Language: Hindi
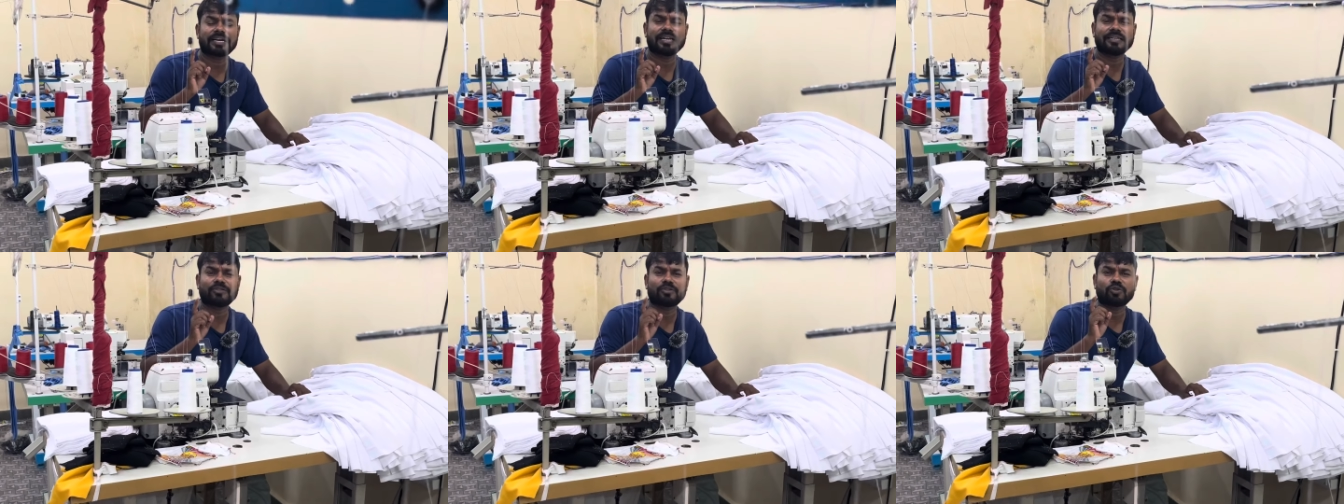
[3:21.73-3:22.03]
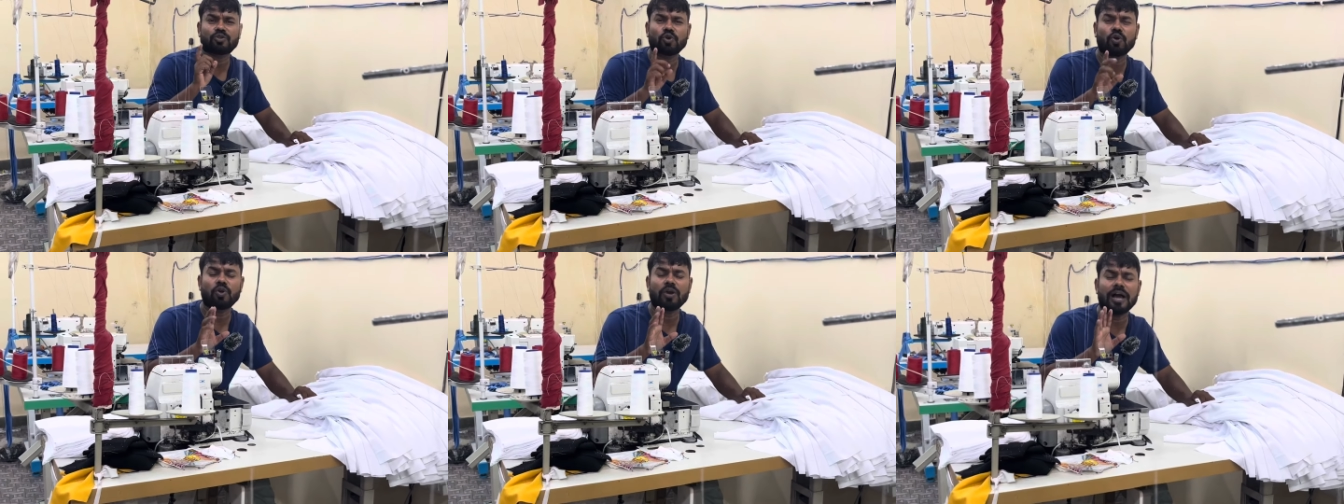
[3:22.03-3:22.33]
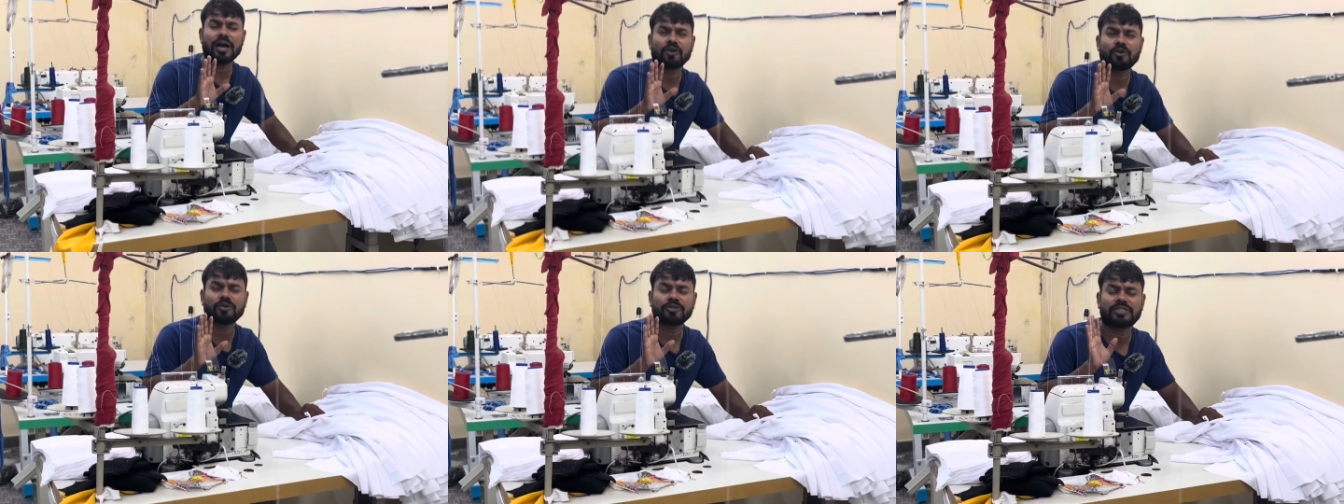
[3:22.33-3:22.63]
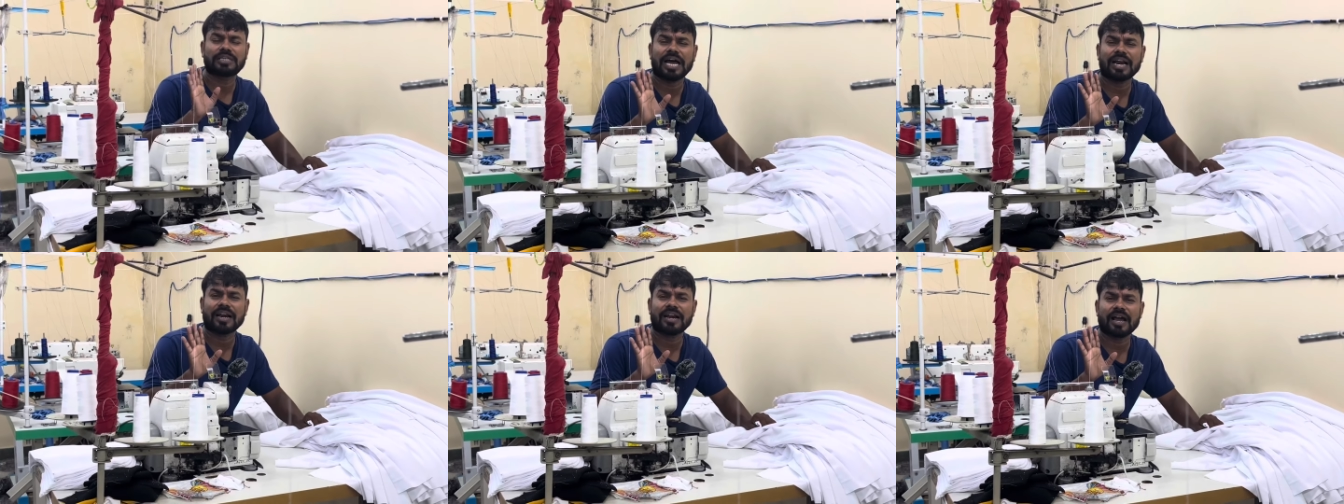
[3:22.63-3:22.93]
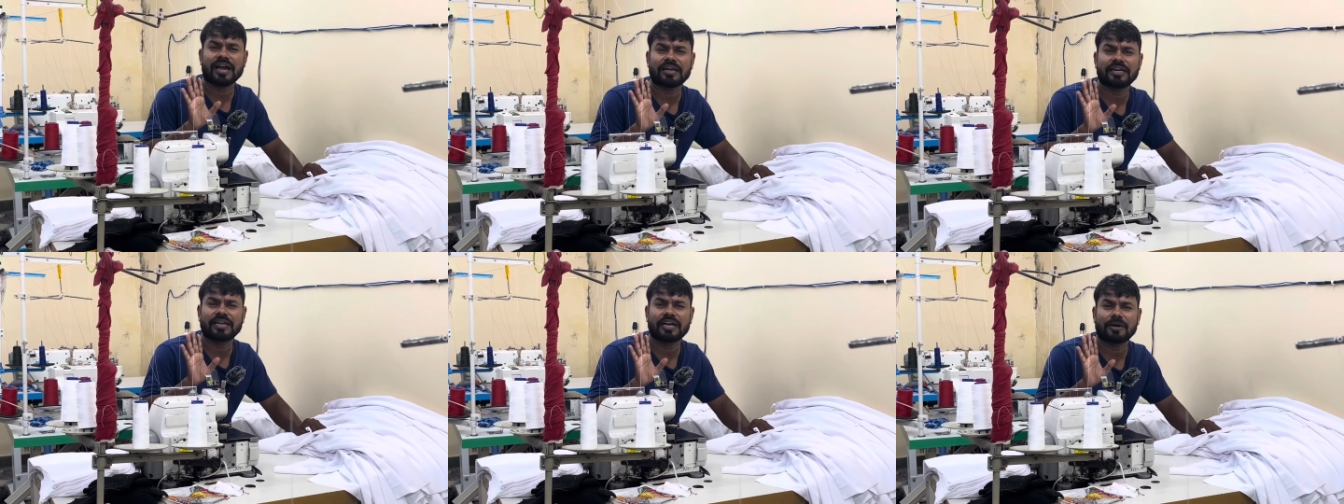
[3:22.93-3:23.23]
रहा है तो दो लाख को चार
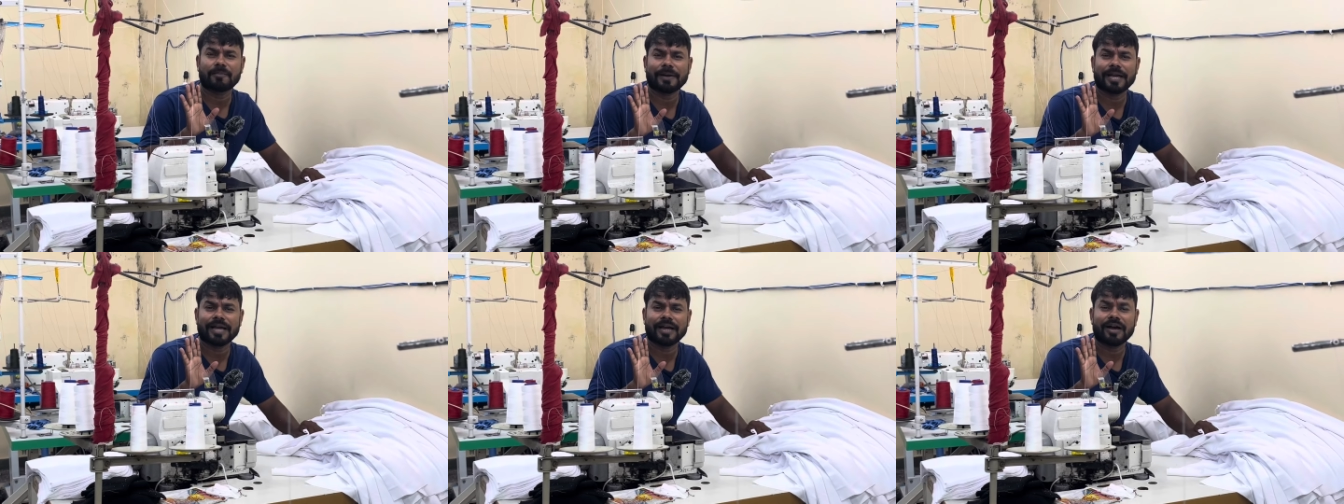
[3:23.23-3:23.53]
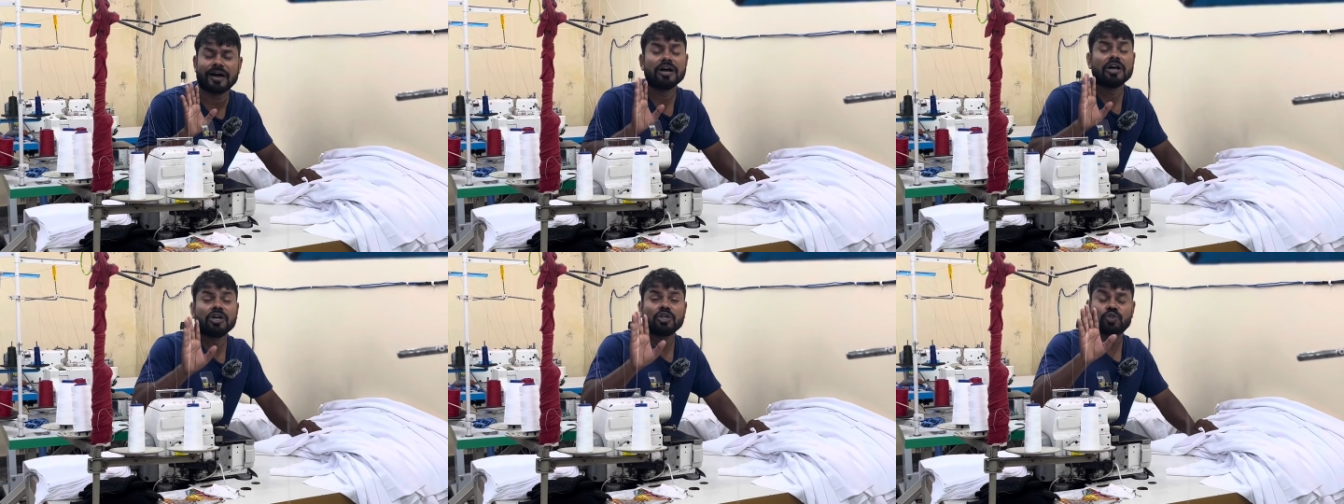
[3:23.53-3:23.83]
लाख नहीं कर पाएगा